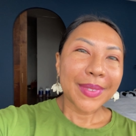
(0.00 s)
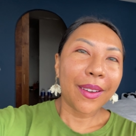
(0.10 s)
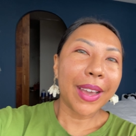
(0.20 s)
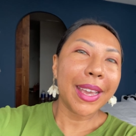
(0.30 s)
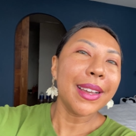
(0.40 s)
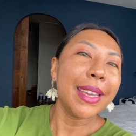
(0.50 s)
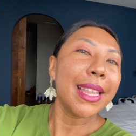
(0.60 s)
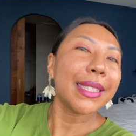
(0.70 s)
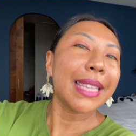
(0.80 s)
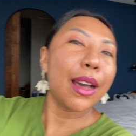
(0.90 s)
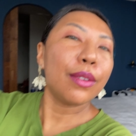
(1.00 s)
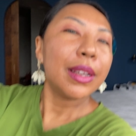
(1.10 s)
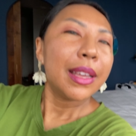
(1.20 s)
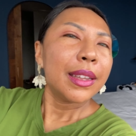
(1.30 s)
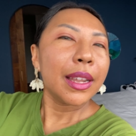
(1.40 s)
ok có nghĩa là sao
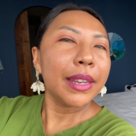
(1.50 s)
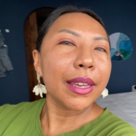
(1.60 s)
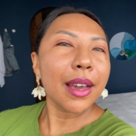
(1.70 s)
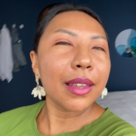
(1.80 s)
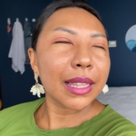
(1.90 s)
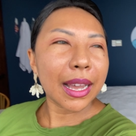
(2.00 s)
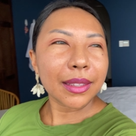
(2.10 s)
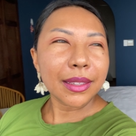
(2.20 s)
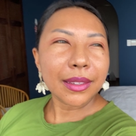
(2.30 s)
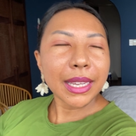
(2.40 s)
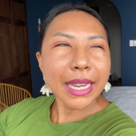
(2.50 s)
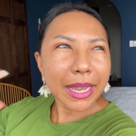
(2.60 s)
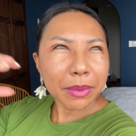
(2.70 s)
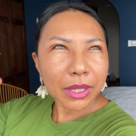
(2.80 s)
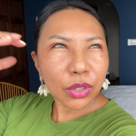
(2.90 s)
nó điển hình là những cái
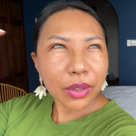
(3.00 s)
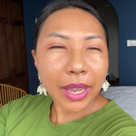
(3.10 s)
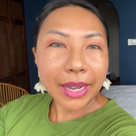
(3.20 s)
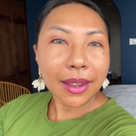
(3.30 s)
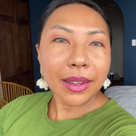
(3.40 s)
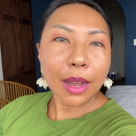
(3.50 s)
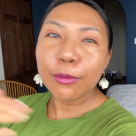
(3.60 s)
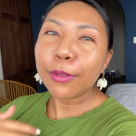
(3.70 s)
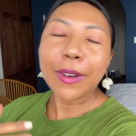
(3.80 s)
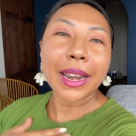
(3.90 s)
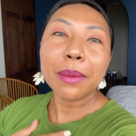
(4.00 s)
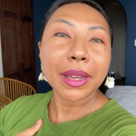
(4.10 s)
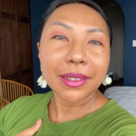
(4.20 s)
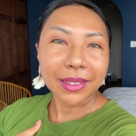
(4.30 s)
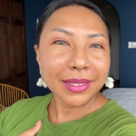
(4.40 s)
này mình suy nghĩ đó không có phải là
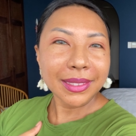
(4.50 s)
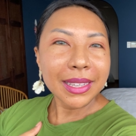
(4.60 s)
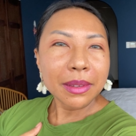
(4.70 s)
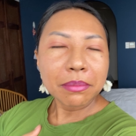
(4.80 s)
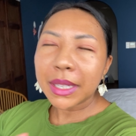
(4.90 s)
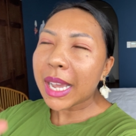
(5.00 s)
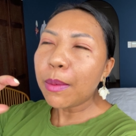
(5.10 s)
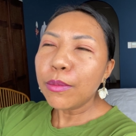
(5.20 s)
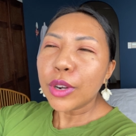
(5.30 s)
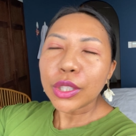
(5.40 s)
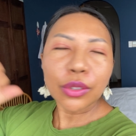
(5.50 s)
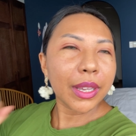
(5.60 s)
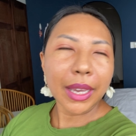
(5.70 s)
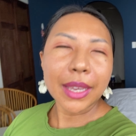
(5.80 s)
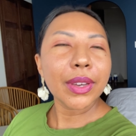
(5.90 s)
mình nữa mình không có suy
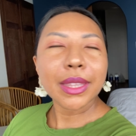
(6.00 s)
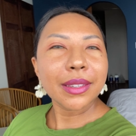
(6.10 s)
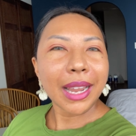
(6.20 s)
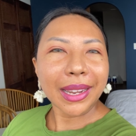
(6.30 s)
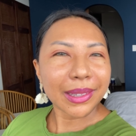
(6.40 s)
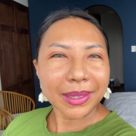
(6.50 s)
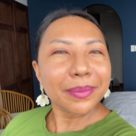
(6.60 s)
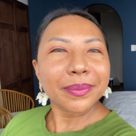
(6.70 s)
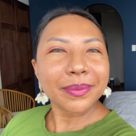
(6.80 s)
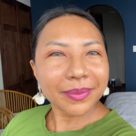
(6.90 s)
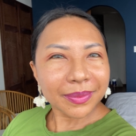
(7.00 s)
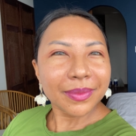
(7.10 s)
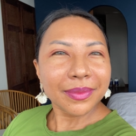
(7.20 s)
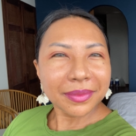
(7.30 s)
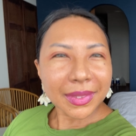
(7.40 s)
nghĩ về thứ này nữa
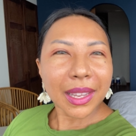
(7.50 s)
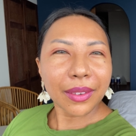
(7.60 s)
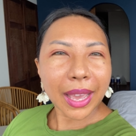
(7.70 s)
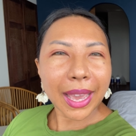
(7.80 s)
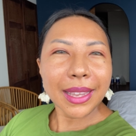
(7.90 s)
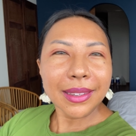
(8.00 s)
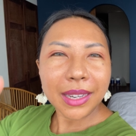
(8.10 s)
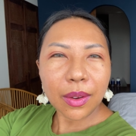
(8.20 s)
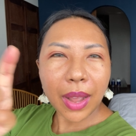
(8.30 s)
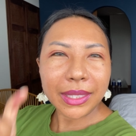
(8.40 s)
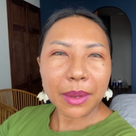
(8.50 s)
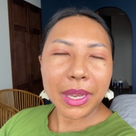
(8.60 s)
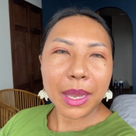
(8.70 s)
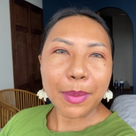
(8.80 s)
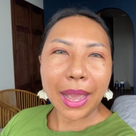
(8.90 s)
ok rất quan trọng
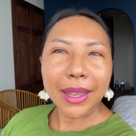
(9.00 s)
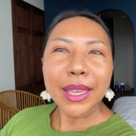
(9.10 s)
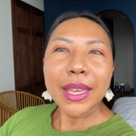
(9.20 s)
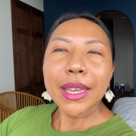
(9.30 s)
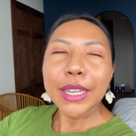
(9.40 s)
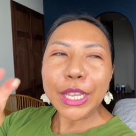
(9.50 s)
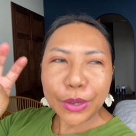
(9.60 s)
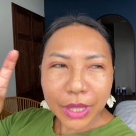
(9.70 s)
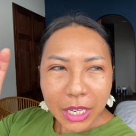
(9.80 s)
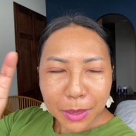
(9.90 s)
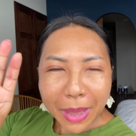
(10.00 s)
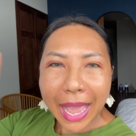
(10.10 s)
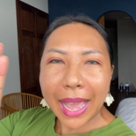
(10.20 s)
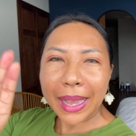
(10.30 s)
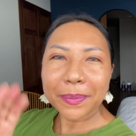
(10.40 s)
nha các bạn điều thứ
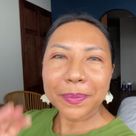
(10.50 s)
ba